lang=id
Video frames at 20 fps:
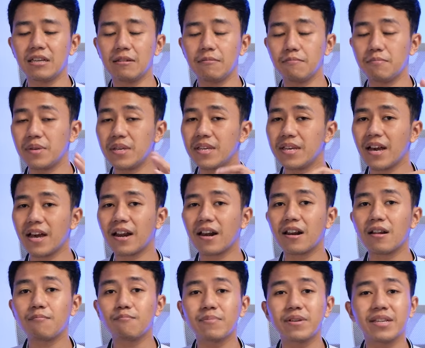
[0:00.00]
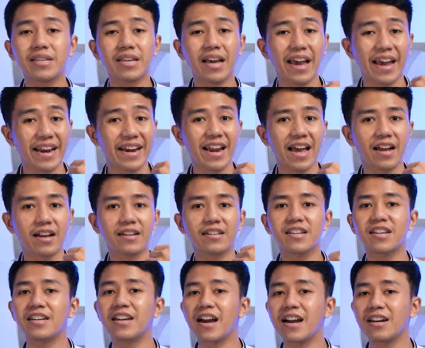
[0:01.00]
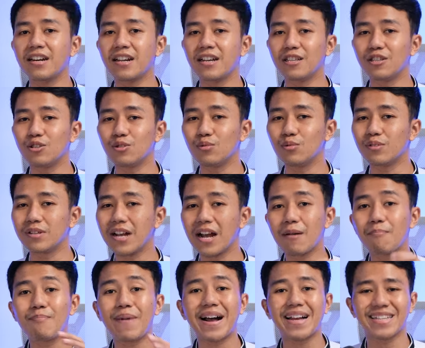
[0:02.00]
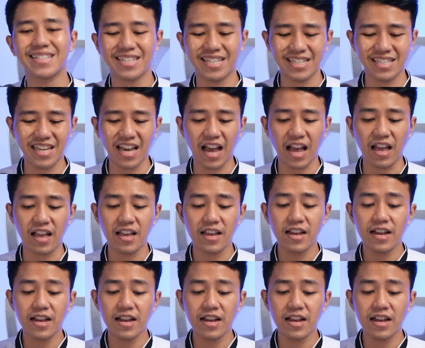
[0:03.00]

biar lebih enak nendang dan juga passingnya.